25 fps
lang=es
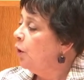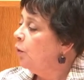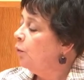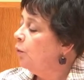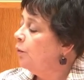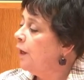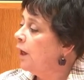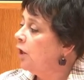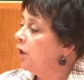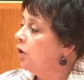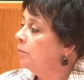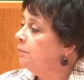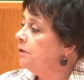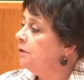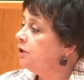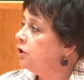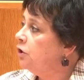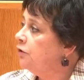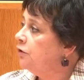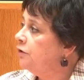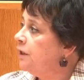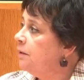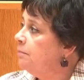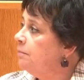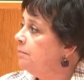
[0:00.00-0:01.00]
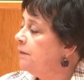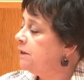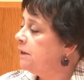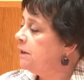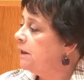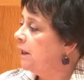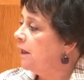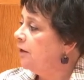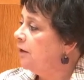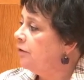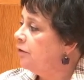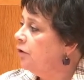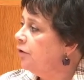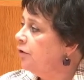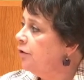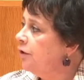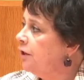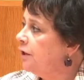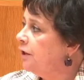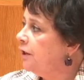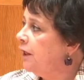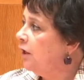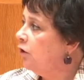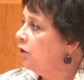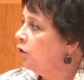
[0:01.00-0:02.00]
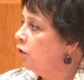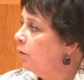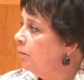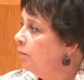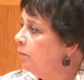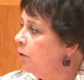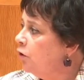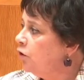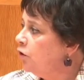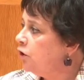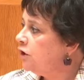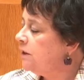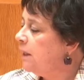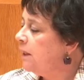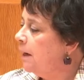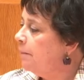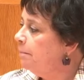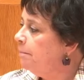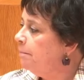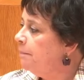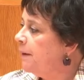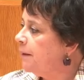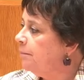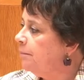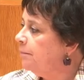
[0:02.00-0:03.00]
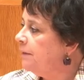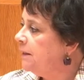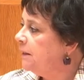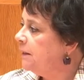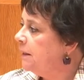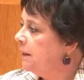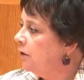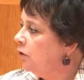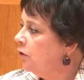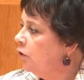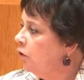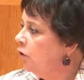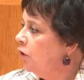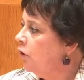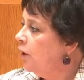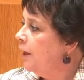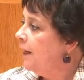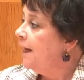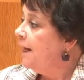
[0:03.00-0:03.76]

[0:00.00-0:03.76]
una comisión de investigación de cómo se han permitido